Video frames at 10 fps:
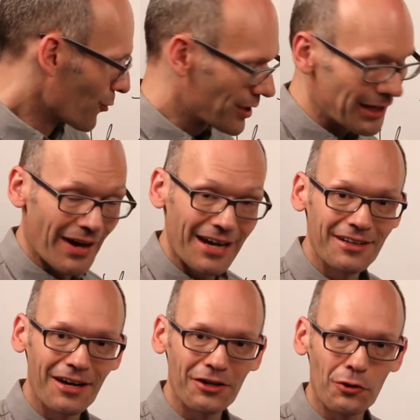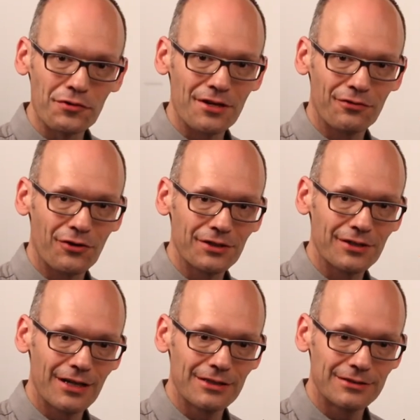Und ein weiterer großer
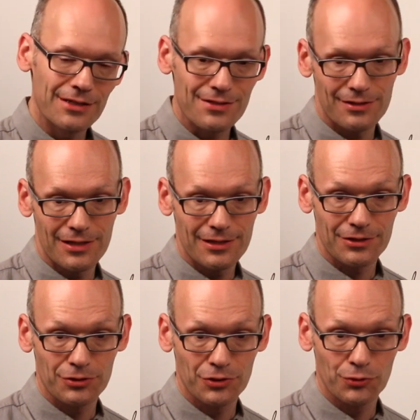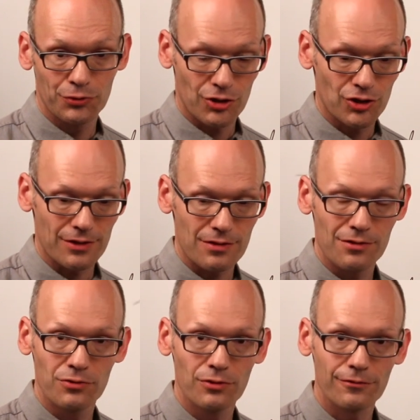Vorteil, den Sie nicht
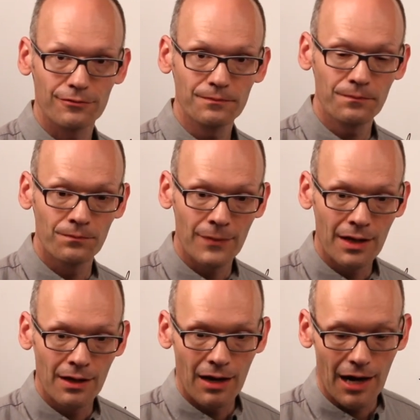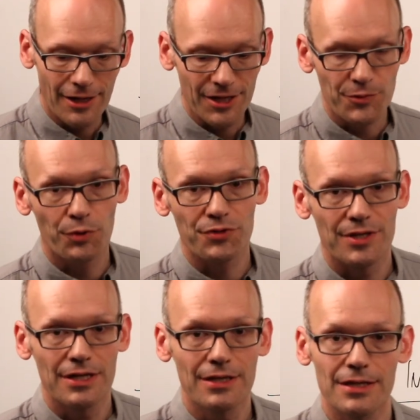unterschätzen dürfen, ein
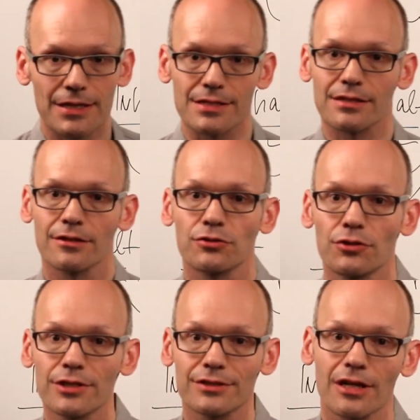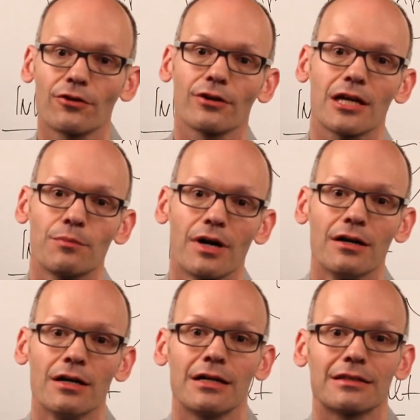Exposé ist natürlich dann auch
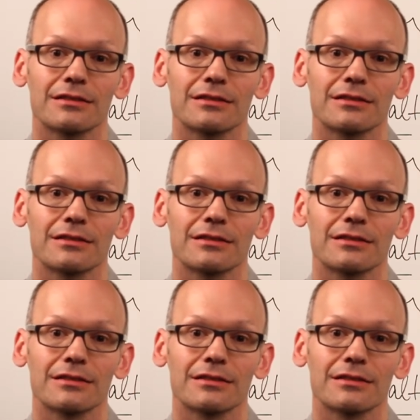immer